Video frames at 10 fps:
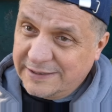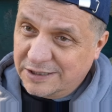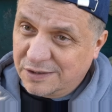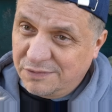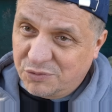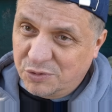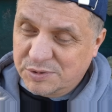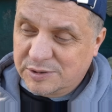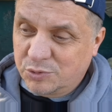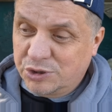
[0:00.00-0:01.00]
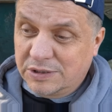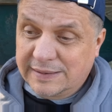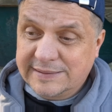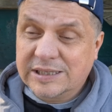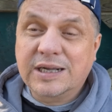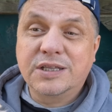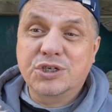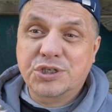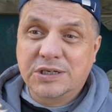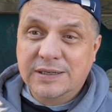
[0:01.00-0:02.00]
Нет, ни в коем случае. Хотя,
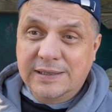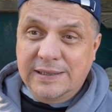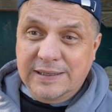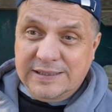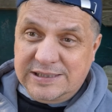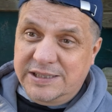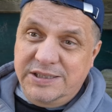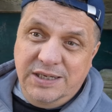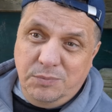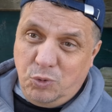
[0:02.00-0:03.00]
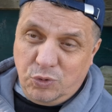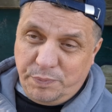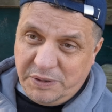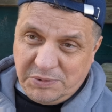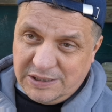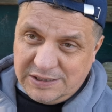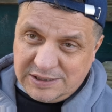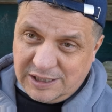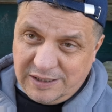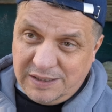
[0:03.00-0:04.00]
конечно, злодеи могут
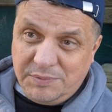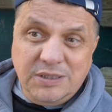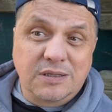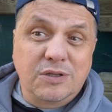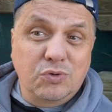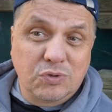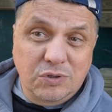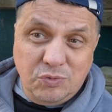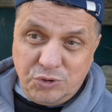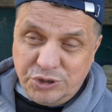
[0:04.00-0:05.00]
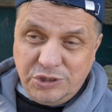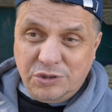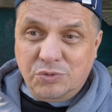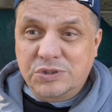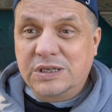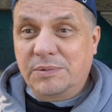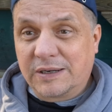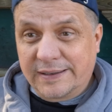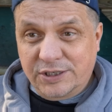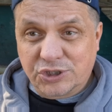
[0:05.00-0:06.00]
применять и такие методы. Но учтите, друзья
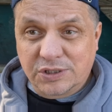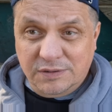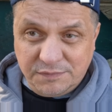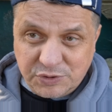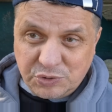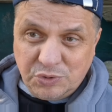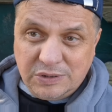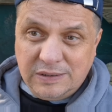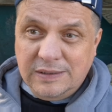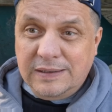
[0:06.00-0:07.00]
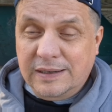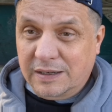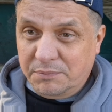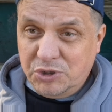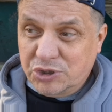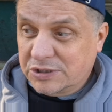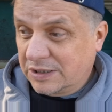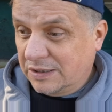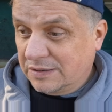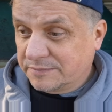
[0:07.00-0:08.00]
мои, конечно, все это
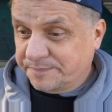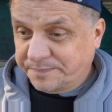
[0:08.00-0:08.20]
кармические